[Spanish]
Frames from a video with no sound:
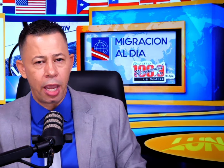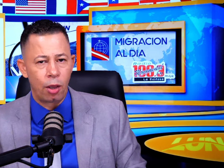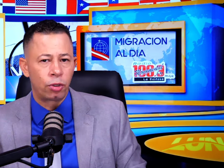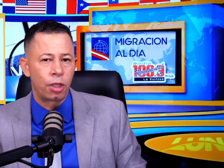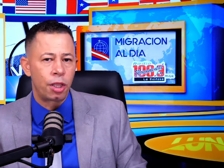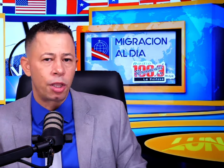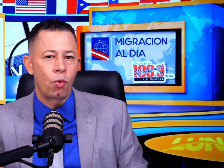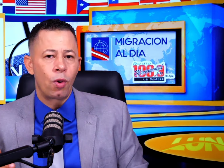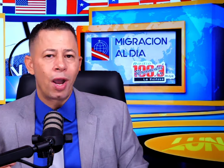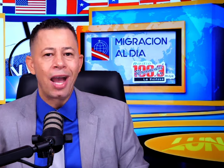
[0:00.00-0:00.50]
Usted
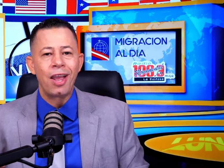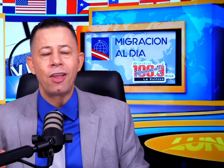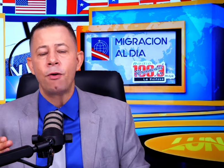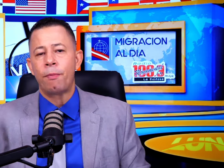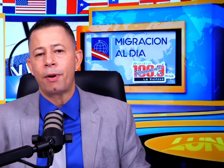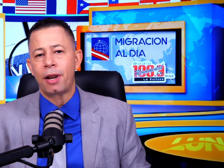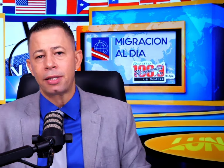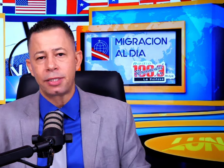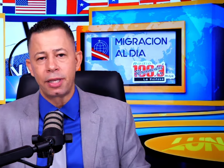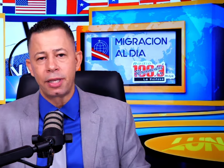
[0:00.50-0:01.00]
tiene un año
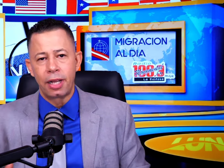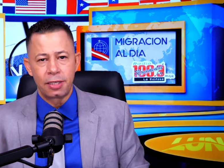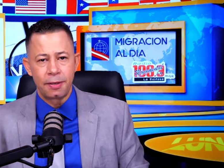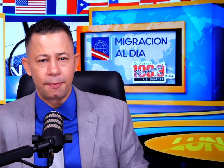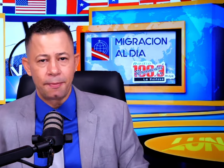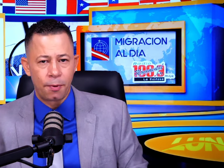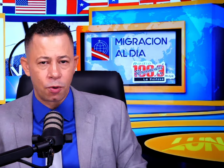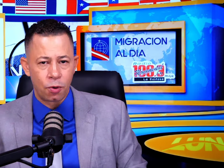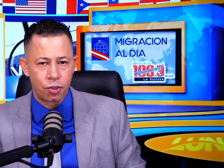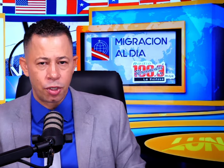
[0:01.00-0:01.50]
para hacer ese
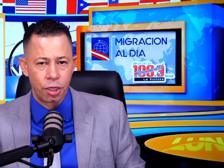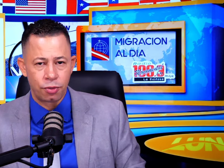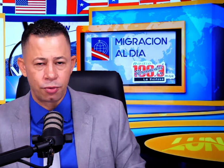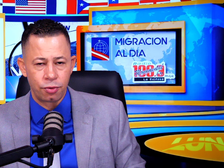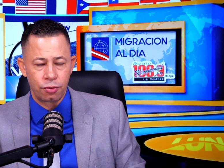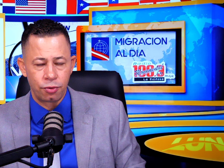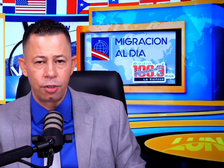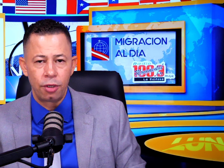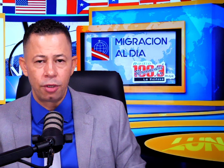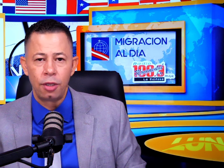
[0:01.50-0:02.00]
proceso.